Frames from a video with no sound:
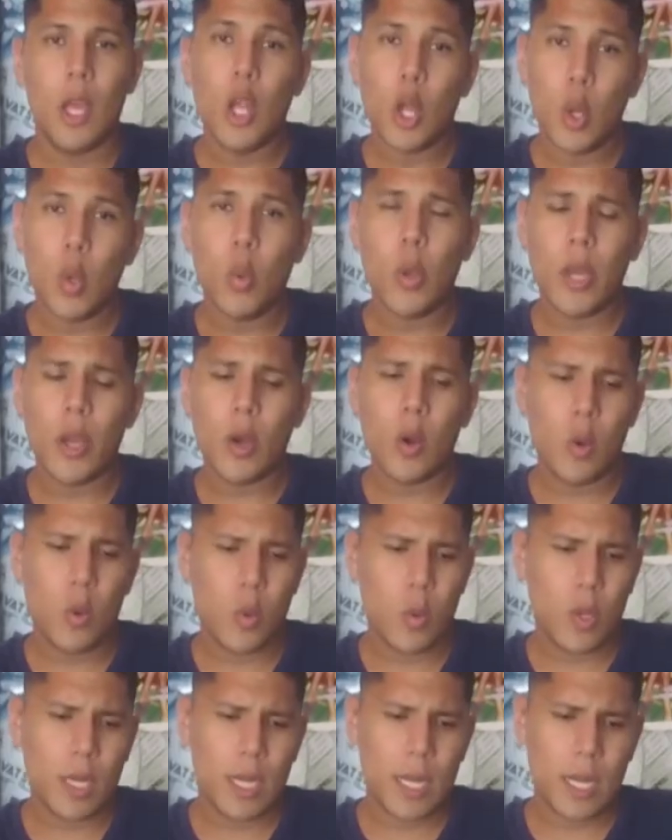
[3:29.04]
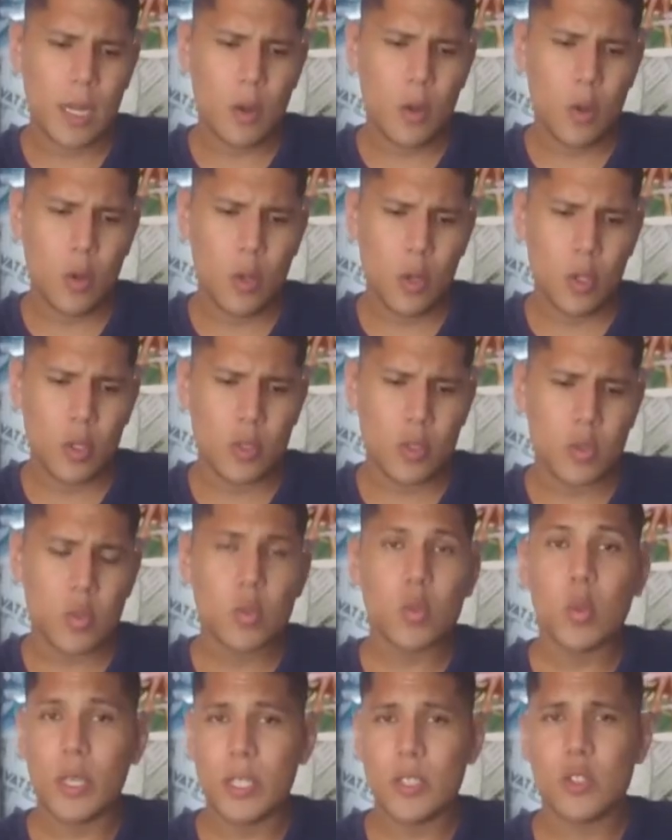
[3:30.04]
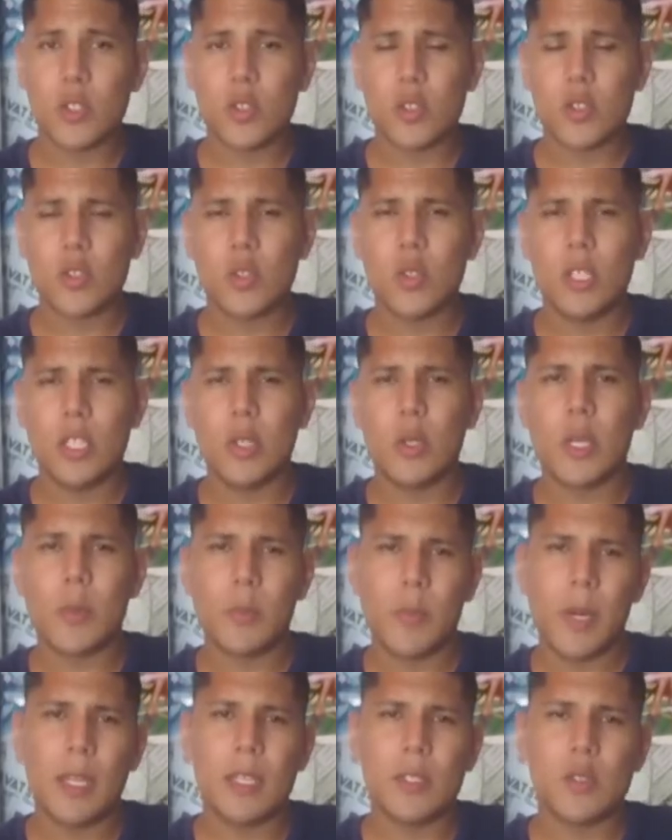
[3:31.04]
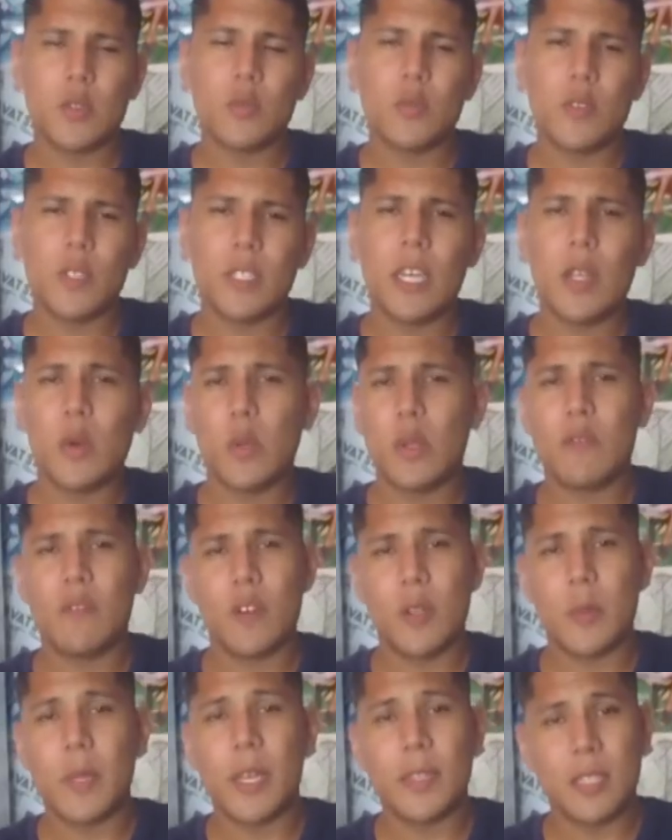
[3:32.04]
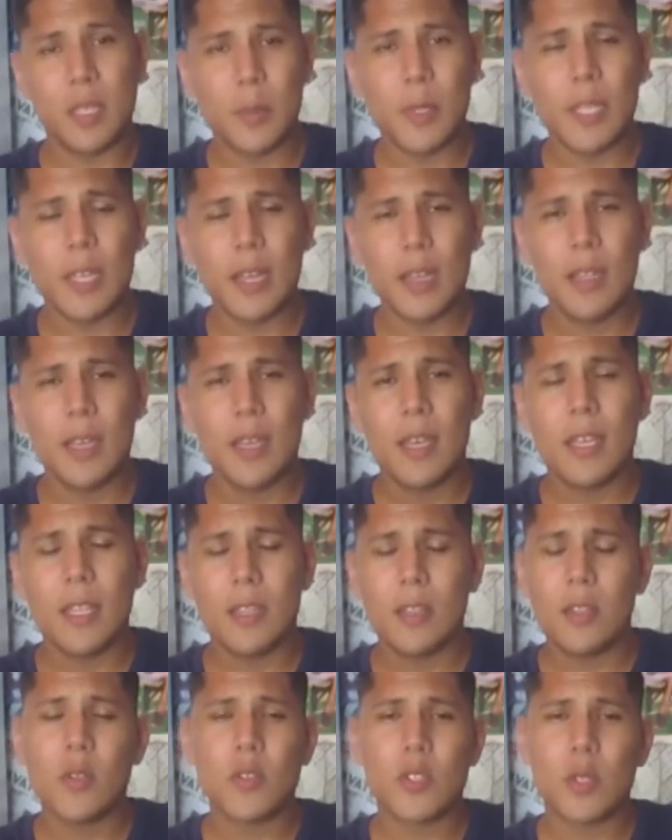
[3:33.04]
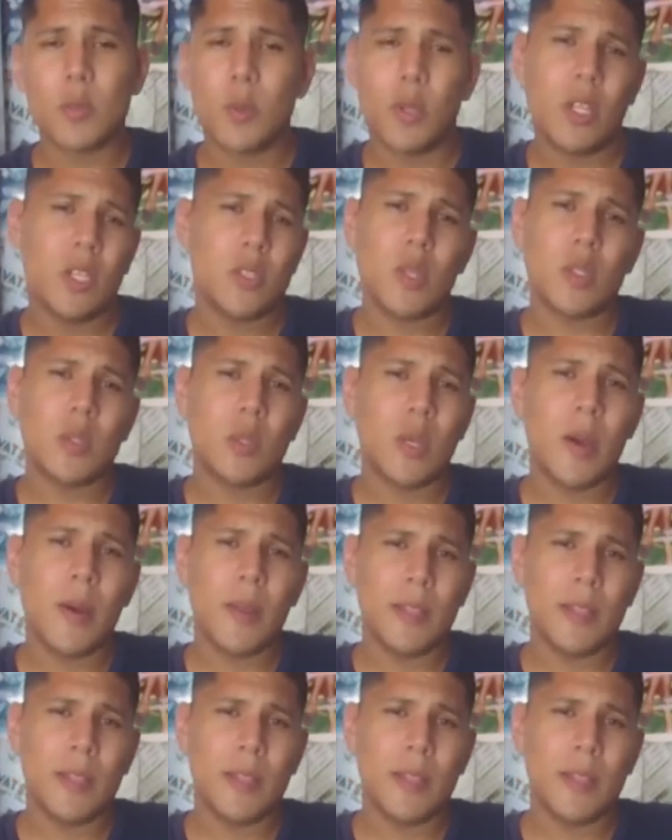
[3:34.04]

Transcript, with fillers: Luego, Juan Carlos Gott, su ex socio, dijo que Paris sufría de una enfermedad terminal, entonces por eso actuaba